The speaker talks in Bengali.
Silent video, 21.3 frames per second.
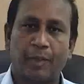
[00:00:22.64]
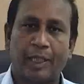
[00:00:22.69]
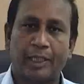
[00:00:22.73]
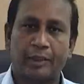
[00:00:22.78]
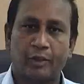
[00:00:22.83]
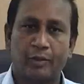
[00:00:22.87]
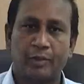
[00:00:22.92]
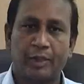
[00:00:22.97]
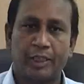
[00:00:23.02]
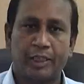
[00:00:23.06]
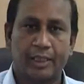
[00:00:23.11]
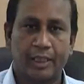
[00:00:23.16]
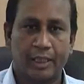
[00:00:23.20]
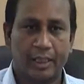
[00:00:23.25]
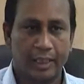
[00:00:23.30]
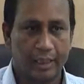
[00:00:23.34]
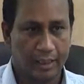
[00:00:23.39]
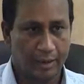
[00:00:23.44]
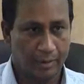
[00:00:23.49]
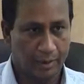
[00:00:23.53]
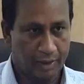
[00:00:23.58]
প্রাথমিক
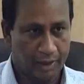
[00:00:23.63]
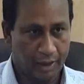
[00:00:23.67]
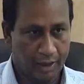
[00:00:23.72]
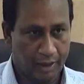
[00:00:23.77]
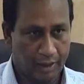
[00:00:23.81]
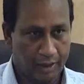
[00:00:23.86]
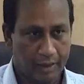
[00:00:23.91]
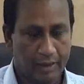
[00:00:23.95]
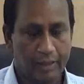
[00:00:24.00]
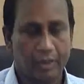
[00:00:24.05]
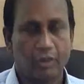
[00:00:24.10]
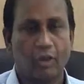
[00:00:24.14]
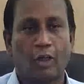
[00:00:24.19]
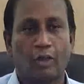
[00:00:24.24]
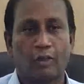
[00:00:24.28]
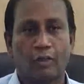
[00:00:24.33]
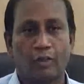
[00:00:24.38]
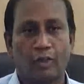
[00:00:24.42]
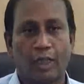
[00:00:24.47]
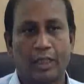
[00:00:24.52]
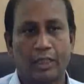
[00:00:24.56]
জিজ্ঞাসাবাদে
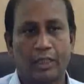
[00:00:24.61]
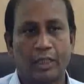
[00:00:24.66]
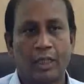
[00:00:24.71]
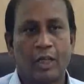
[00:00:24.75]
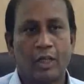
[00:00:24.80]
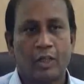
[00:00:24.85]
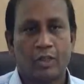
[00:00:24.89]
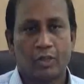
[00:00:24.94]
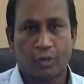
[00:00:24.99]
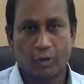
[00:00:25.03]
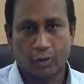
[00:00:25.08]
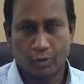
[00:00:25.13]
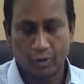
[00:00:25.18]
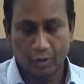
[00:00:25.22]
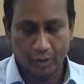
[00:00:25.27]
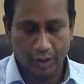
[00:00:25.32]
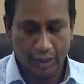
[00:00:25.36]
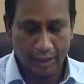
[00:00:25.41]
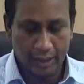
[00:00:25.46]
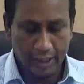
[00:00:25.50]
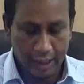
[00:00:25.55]
ঘটনার
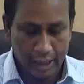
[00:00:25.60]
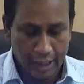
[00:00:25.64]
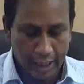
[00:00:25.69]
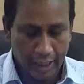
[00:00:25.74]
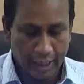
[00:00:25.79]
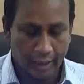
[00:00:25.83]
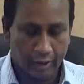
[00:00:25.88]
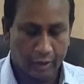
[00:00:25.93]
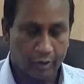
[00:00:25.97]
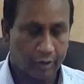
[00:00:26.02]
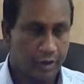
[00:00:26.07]
সত্যতা সে স্বীকার